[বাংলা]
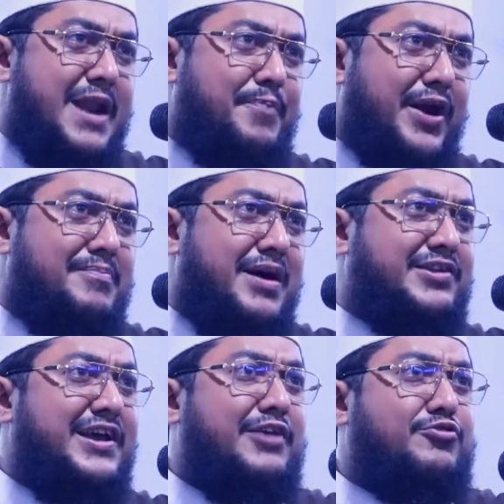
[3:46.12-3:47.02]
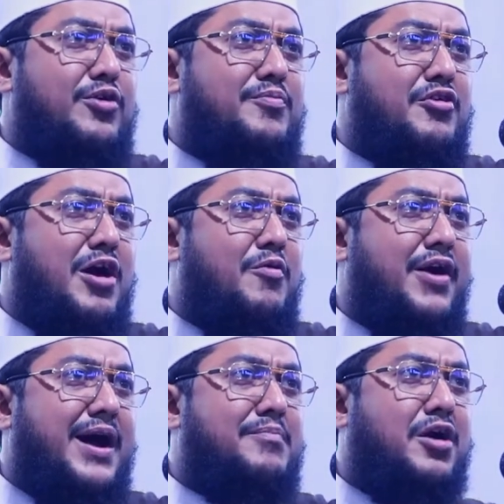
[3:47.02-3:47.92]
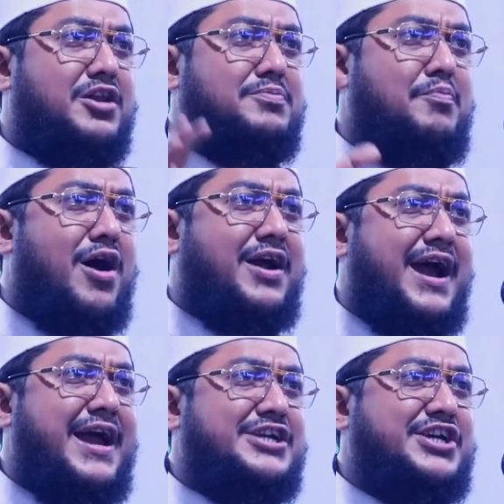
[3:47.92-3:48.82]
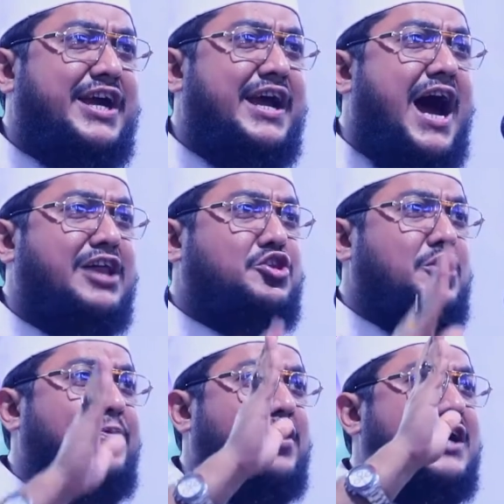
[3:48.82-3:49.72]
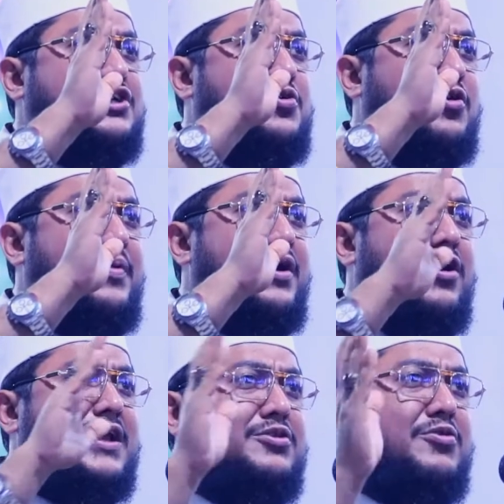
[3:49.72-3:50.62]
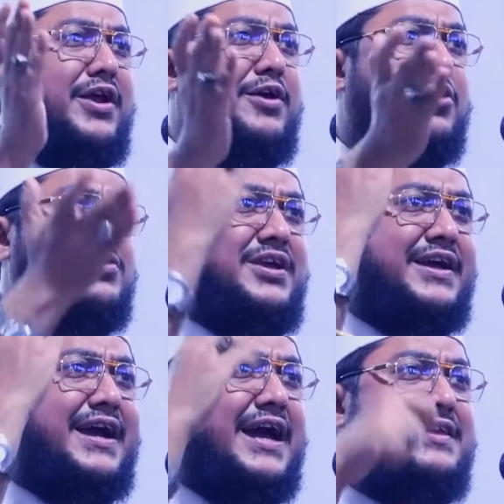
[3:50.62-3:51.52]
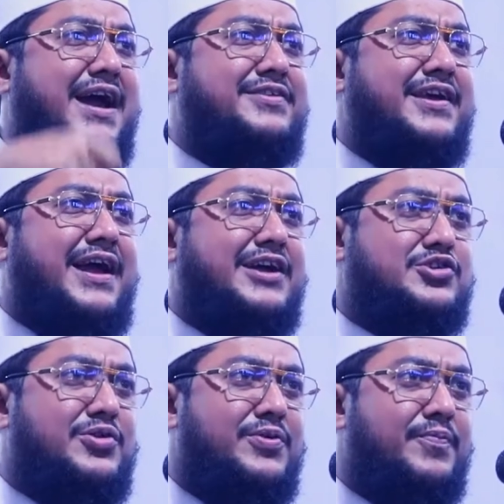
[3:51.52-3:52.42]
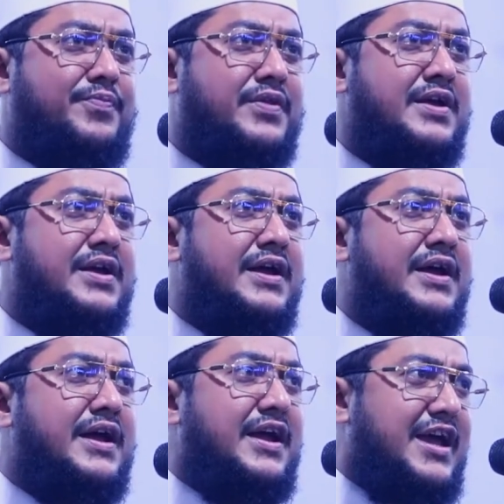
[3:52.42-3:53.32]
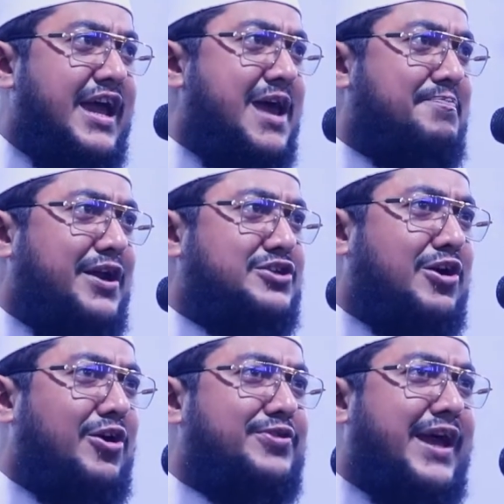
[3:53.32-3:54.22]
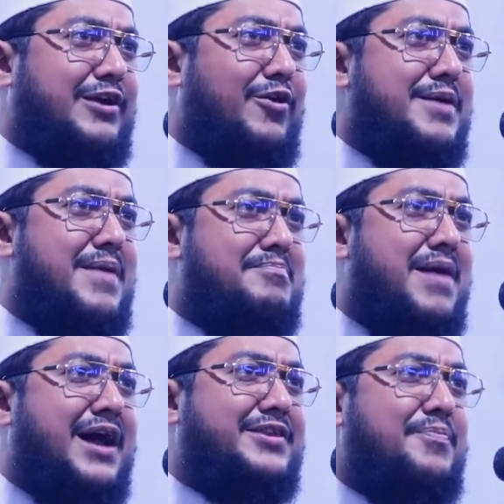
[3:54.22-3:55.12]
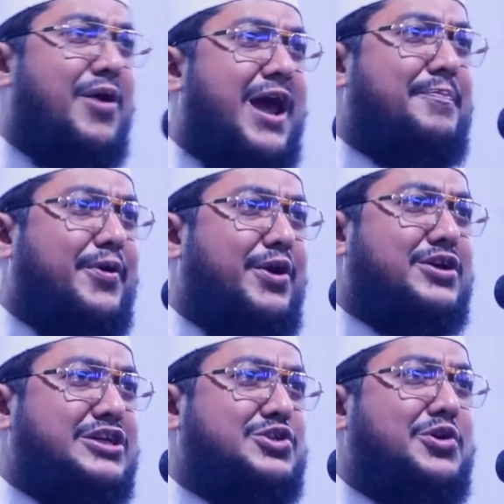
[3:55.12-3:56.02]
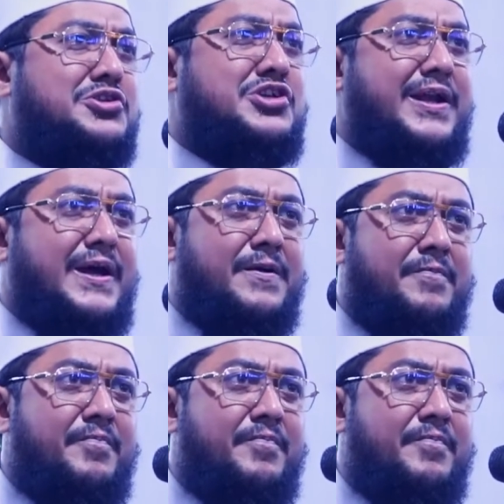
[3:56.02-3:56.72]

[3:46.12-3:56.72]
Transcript: এরপরে মাদিনাতুল মোনাওয়ারা মত মক্কা এসে আত্মপ্রকাশ করবে হঠাৎ করে কোত্থেকে কাদিয়ান থেকে আসলো এরপরে যখন দেখলো ইমাম মাহাদি বলার পরেও কিছু হচ্ছে না